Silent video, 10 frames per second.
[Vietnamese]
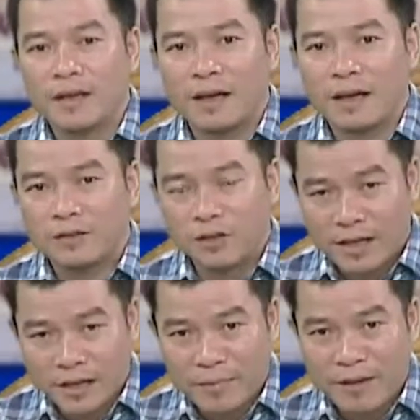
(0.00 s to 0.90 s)
à, cho
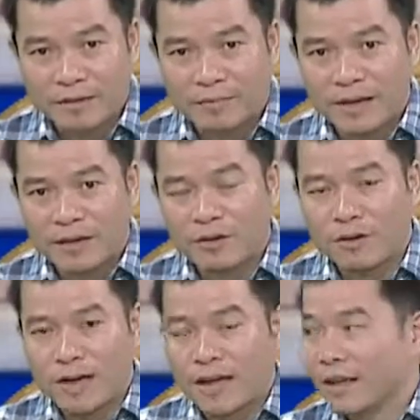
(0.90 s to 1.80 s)
gia đình mình và cho
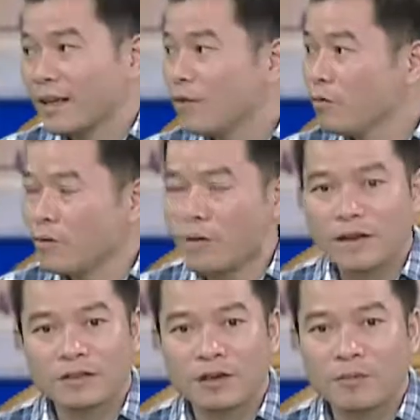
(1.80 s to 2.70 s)
cả cái khu phố
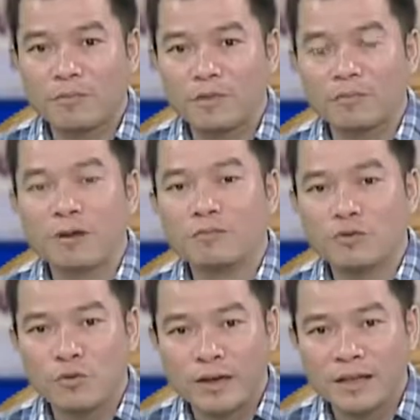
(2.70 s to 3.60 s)
hàng xóm cộng đồng
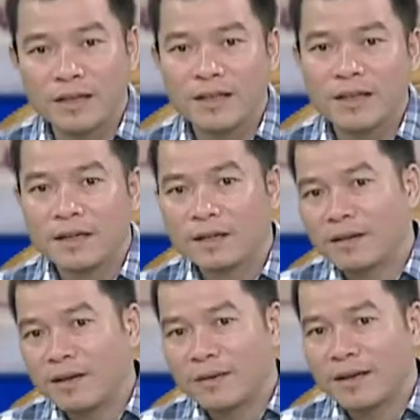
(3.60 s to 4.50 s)
xung quanh nữa
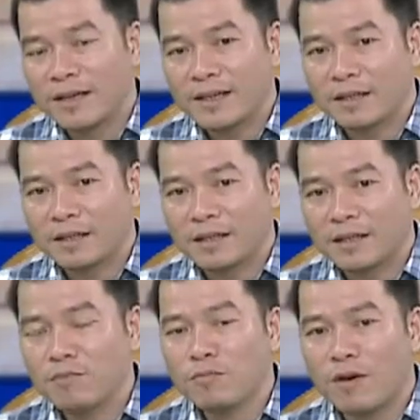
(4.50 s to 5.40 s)
đó là bằng cách là
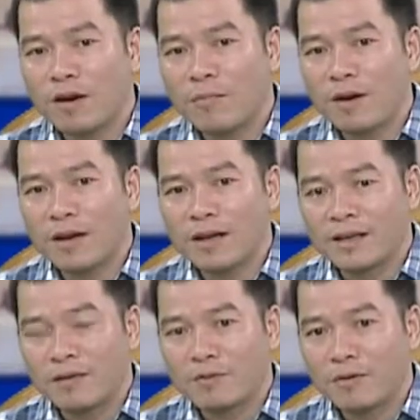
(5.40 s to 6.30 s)
không có bọ gậy
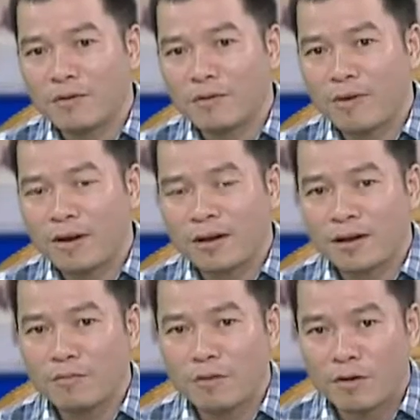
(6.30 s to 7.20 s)
không có long quăng
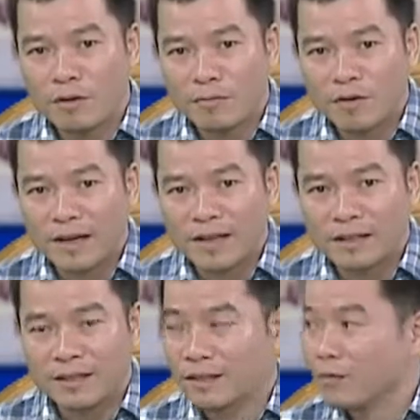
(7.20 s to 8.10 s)
không có con mũi vằn
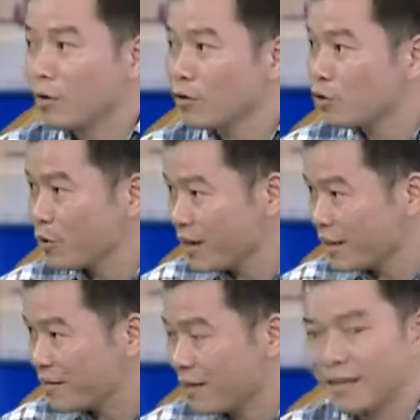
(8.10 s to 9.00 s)
thì không có sốt xuất huyết
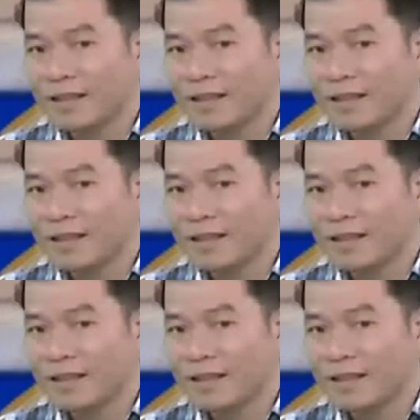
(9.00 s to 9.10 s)
đúng không ừ.